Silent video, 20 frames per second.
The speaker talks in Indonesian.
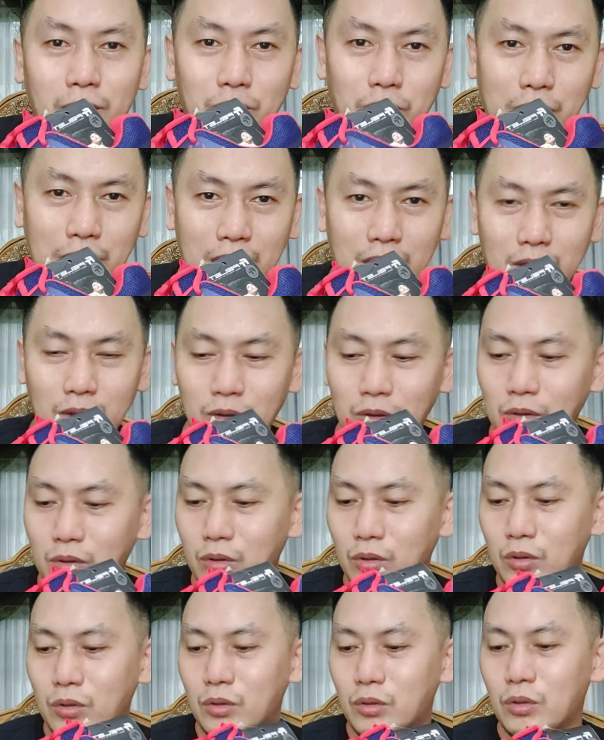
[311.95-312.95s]

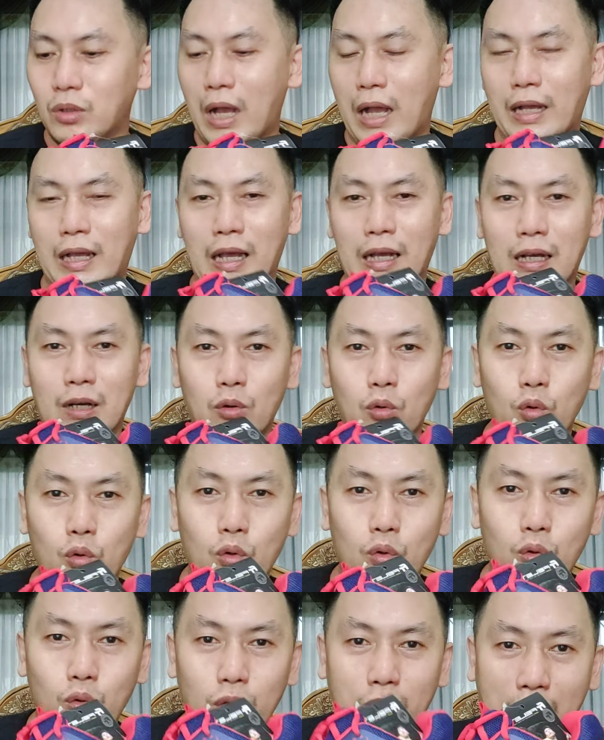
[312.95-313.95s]
biru agak
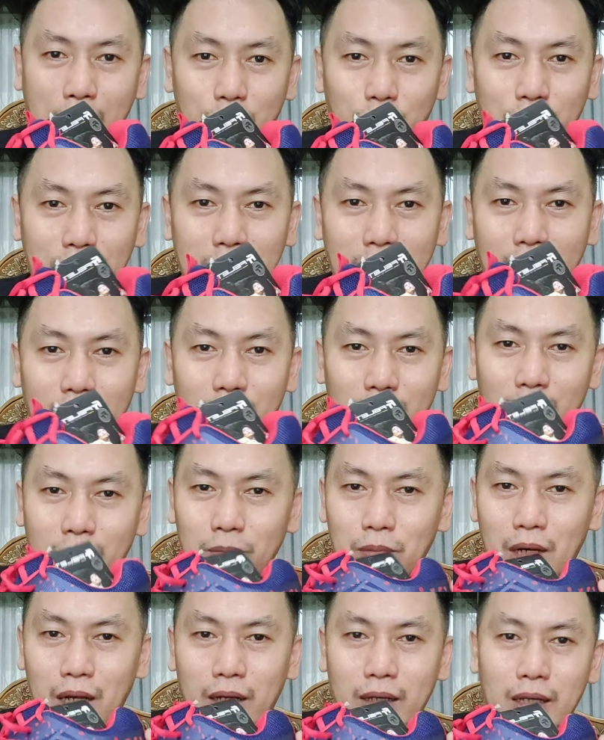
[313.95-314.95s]
keungu nepi ya
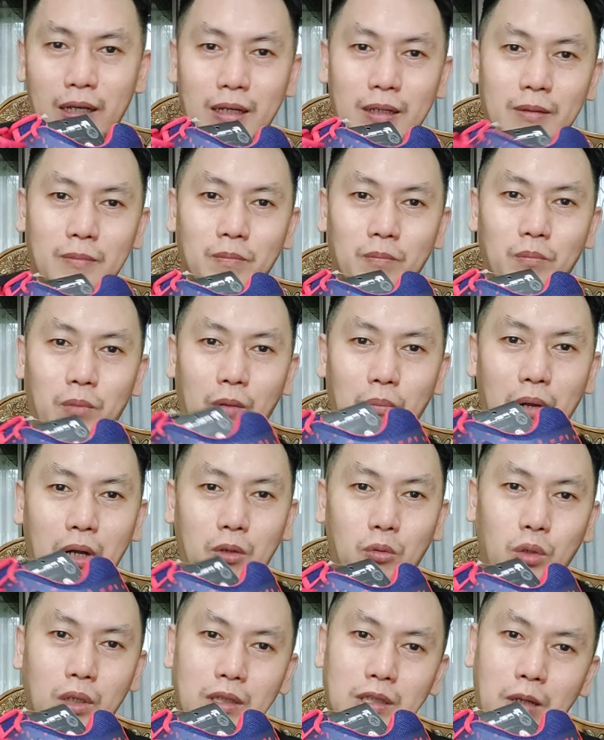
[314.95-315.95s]
orang bilang ya
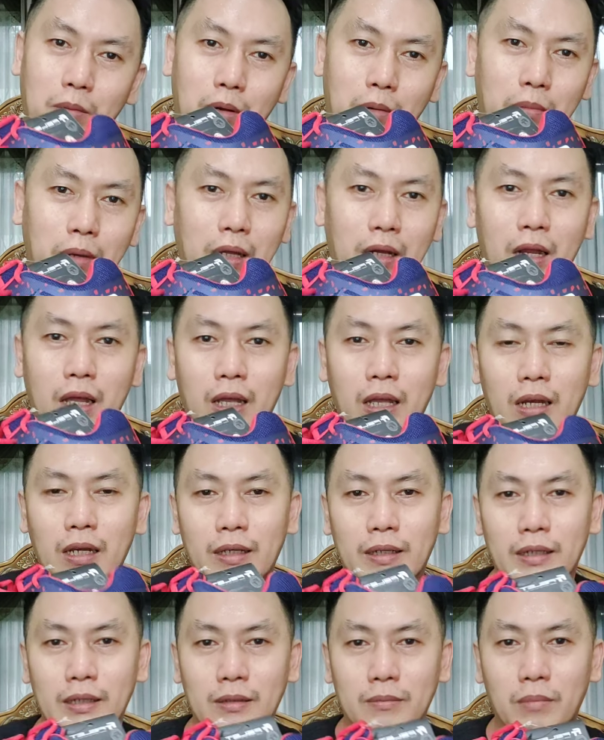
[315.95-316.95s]
perpaduan sama merah
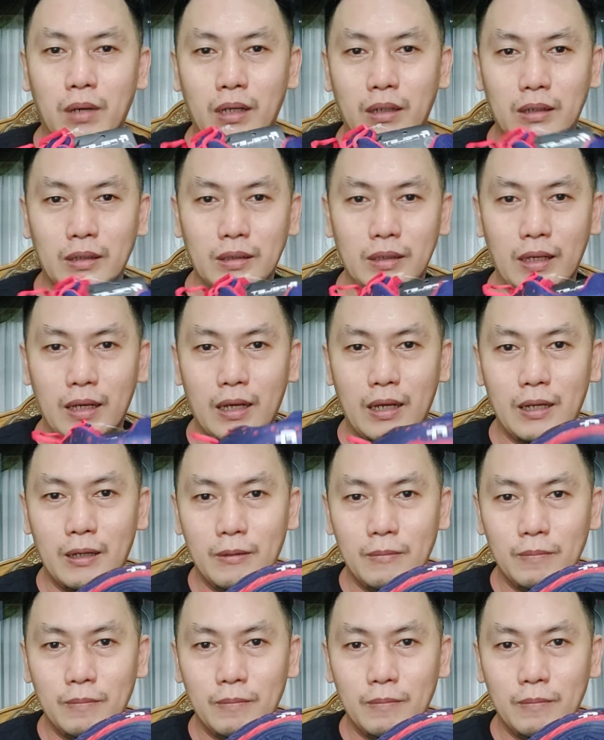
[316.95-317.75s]
elegan banget ya